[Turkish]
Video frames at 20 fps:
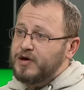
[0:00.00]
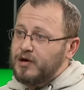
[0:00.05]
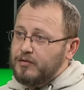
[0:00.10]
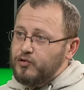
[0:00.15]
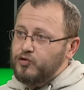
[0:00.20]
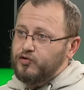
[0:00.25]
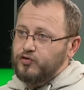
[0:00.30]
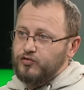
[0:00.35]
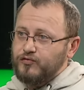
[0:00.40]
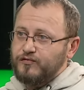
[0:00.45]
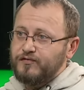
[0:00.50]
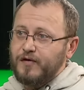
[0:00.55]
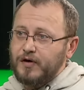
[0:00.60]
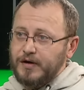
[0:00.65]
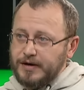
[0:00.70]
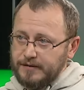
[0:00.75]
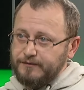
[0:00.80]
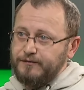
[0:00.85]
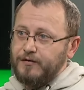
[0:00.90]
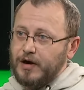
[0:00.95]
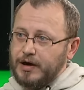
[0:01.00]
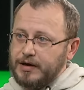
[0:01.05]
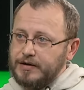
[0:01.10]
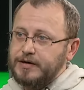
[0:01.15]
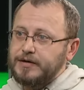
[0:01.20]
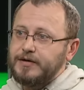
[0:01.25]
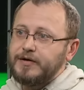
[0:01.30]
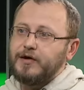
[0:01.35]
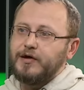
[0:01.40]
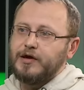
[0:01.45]
kamuoyunun
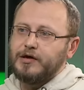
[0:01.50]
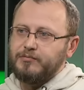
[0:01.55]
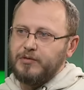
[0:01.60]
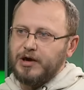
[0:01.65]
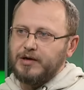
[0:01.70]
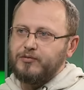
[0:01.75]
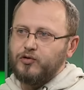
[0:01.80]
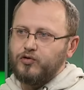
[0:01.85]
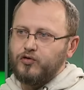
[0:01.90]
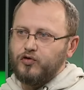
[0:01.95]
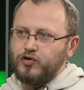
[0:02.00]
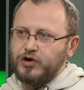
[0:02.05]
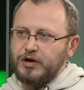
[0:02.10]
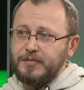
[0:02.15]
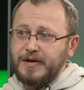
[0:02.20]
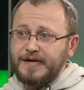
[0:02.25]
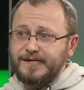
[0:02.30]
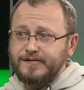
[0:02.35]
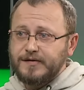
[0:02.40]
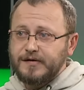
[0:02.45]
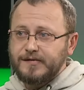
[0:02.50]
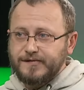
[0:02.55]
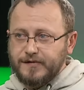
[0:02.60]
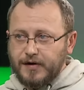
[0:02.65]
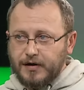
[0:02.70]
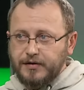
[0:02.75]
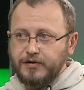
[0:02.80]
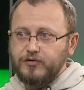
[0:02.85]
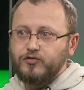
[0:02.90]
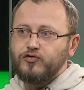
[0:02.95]
farkındalığını yaratmak bu konuda, pestin
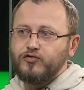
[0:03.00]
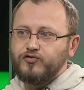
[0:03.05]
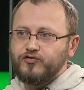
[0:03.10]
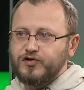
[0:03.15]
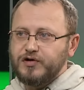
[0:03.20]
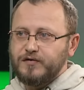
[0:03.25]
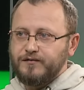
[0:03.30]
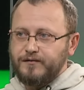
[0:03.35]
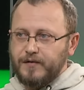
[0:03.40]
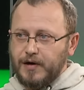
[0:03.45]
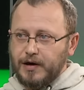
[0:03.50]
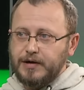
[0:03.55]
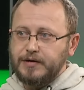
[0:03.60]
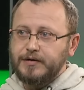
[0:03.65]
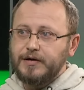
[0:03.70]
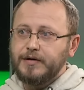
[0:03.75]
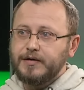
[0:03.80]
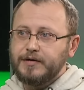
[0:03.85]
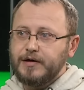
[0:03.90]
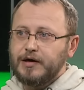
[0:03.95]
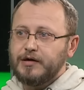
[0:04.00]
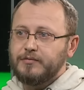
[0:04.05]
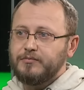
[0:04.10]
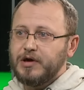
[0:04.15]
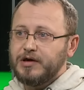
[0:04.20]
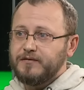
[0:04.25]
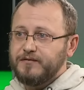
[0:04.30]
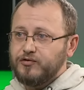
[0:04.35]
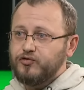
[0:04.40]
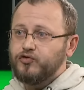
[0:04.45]
zararları konusunda farkındalık
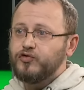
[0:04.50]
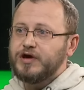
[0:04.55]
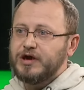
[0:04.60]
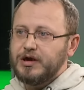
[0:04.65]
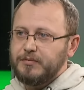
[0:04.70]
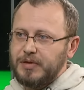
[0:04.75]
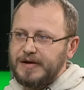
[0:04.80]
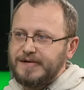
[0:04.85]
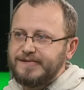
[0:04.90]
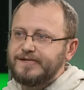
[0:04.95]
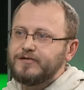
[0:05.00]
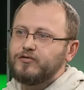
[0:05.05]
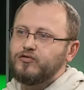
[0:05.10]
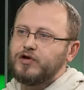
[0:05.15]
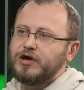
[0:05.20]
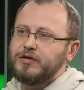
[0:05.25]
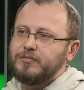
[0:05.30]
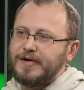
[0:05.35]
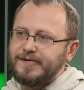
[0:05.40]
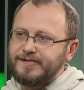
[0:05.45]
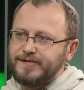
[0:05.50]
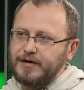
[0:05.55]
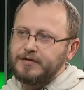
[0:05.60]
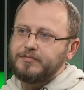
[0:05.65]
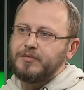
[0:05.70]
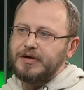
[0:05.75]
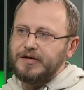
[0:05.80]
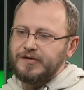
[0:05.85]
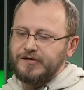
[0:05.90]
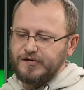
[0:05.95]
yaratmak ve Türkiye'de pest kullanımı
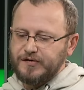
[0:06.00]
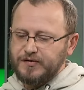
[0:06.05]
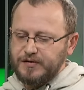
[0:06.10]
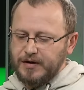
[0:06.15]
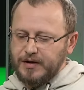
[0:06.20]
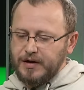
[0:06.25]
azaltmak için